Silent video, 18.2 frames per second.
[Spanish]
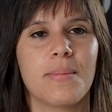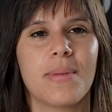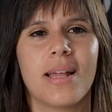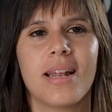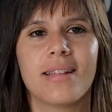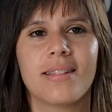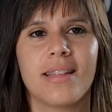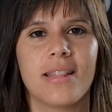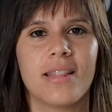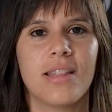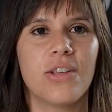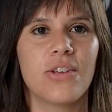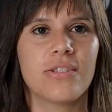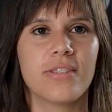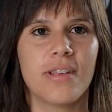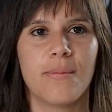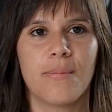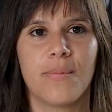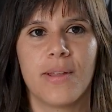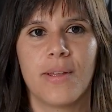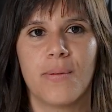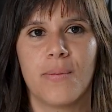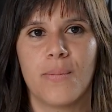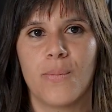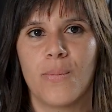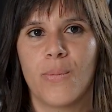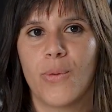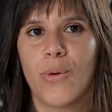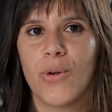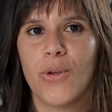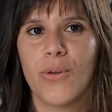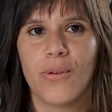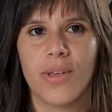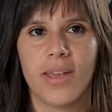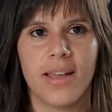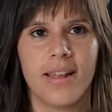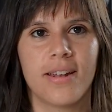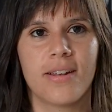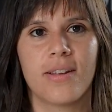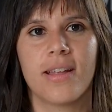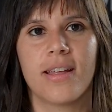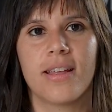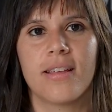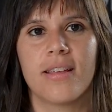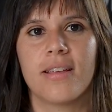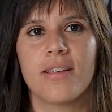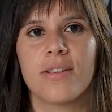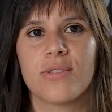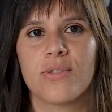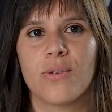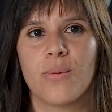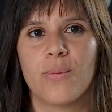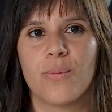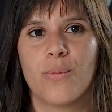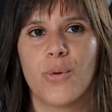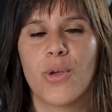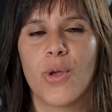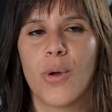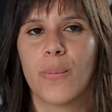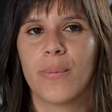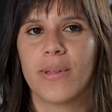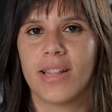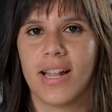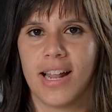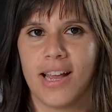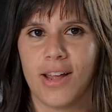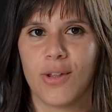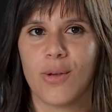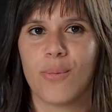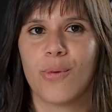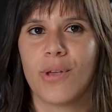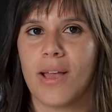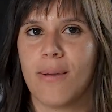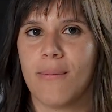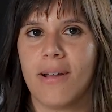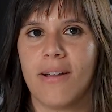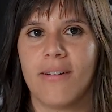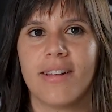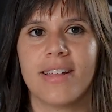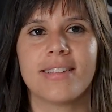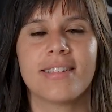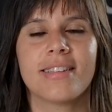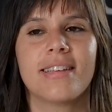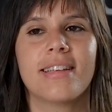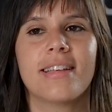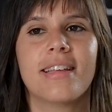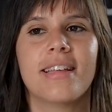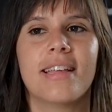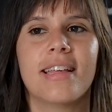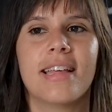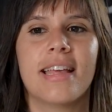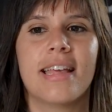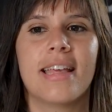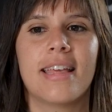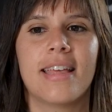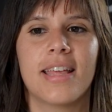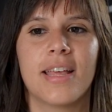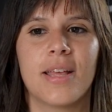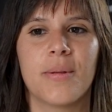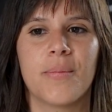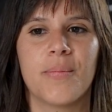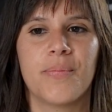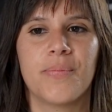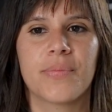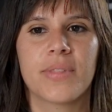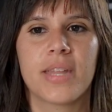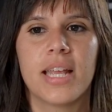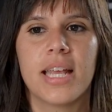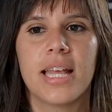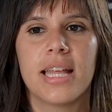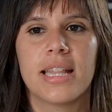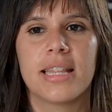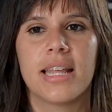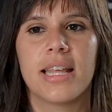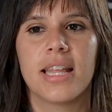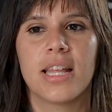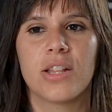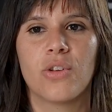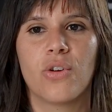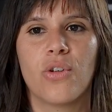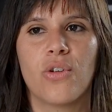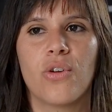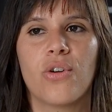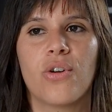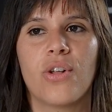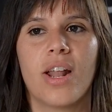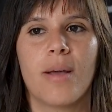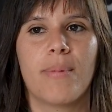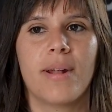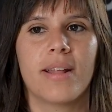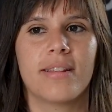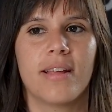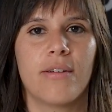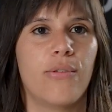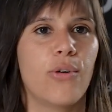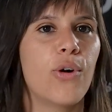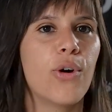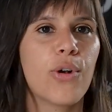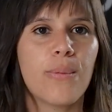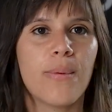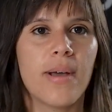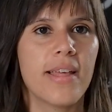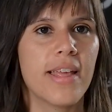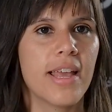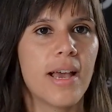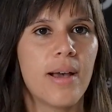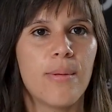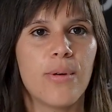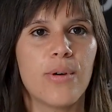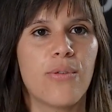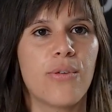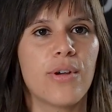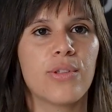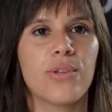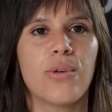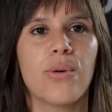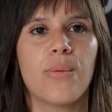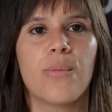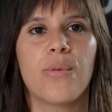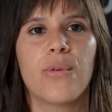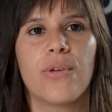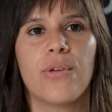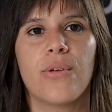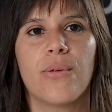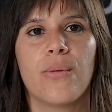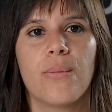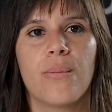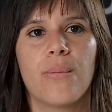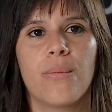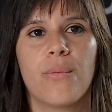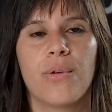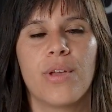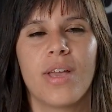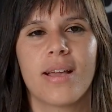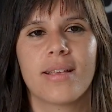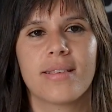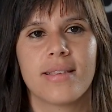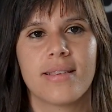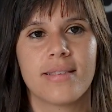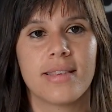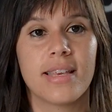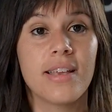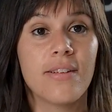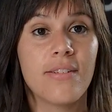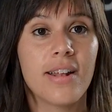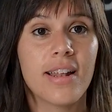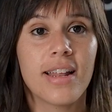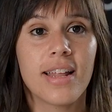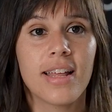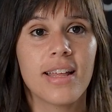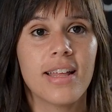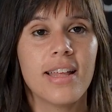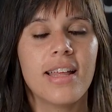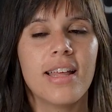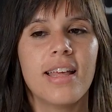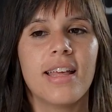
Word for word: me han atendido siempre muy bien, eh, son muy hospitalarios, muy amables. Eh, desde todo, la plataforma, digamos, fue todo muy, muy accesible.